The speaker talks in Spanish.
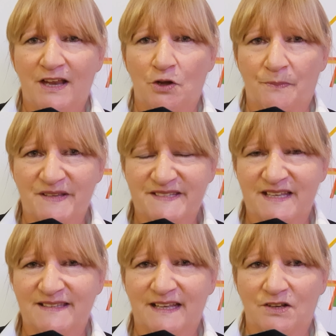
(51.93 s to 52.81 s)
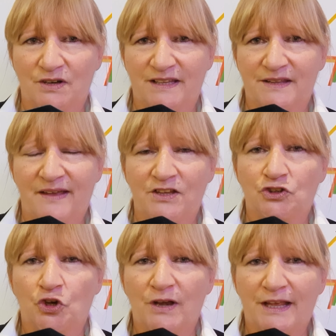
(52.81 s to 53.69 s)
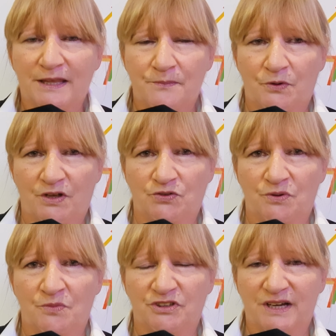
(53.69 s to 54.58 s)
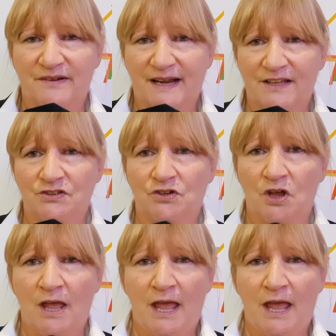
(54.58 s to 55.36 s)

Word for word: de los presidentes de colectividad y todo el equipo que estuvimos trabajando